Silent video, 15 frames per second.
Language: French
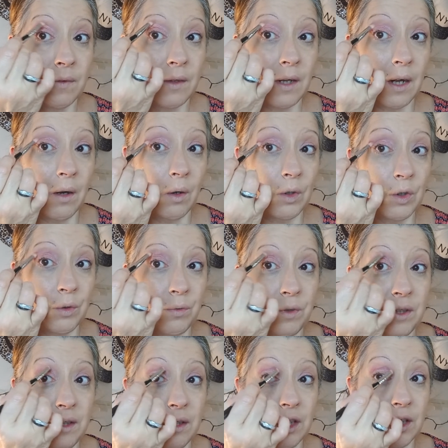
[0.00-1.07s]
Alors je fais
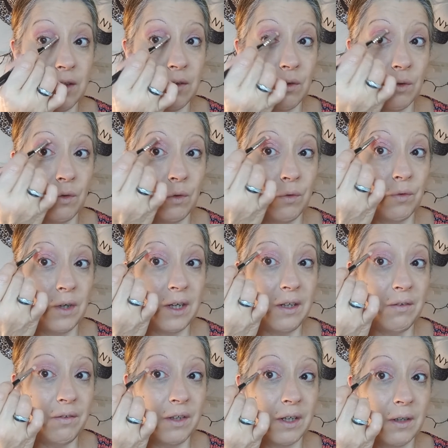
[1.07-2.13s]
des gestes de
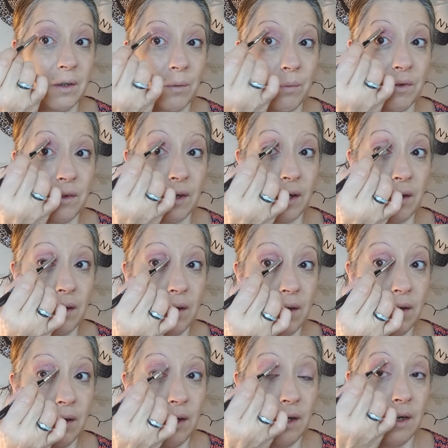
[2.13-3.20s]
va-et-vient comme ça.
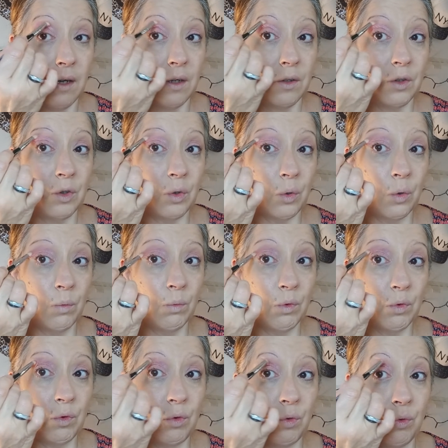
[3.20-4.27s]
Je
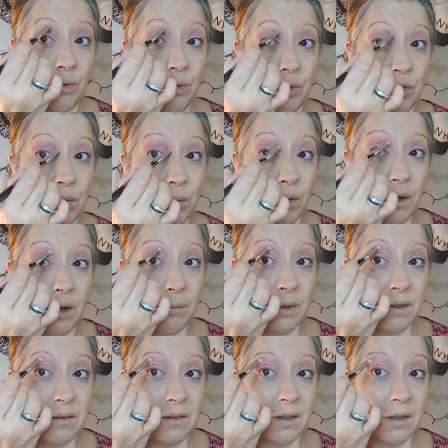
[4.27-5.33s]
remonte tout doucement la
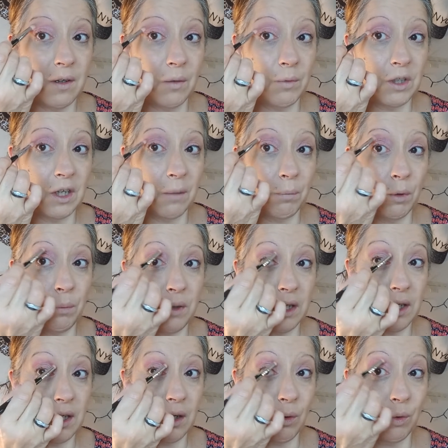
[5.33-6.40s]
matière comme j'ai les paupières
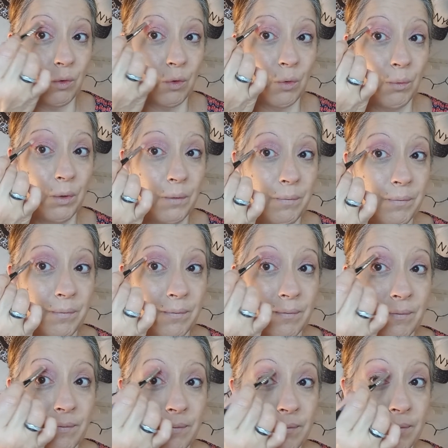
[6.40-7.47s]
qui retombent.
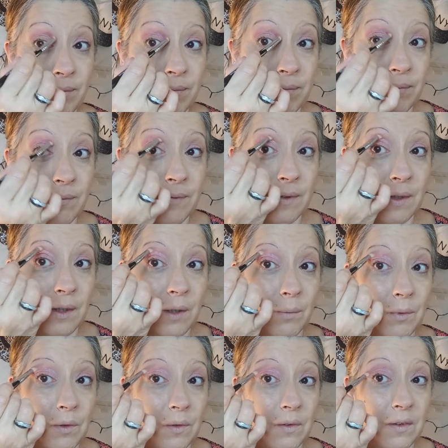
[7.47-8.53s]
Comme
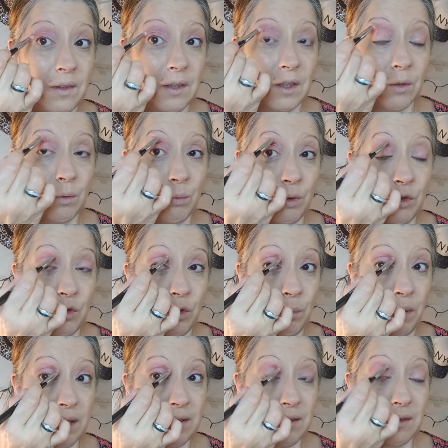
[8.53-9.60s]
ceci. Je me suis
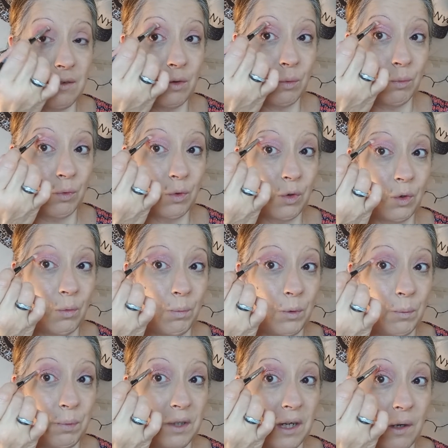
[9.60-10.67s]
placée sur mon creux
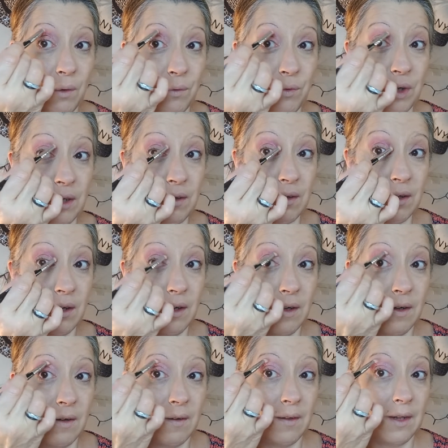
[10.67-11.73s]
paupière en fait.
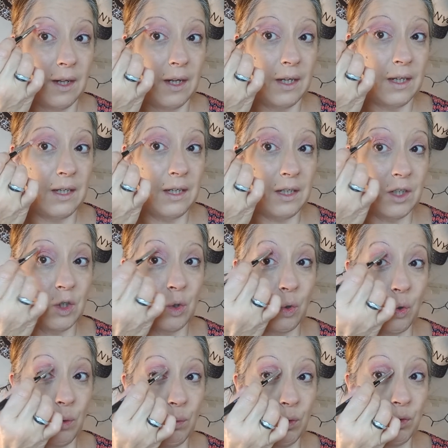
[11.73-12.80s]
Et je
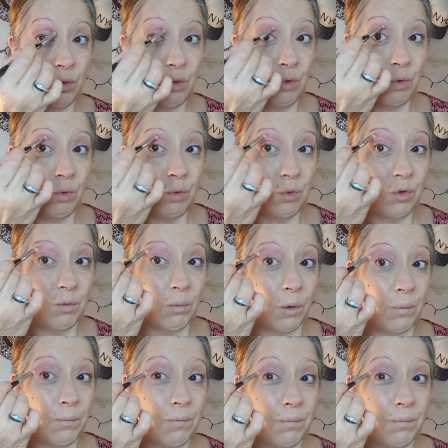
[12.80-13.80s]
remonte tout doucement.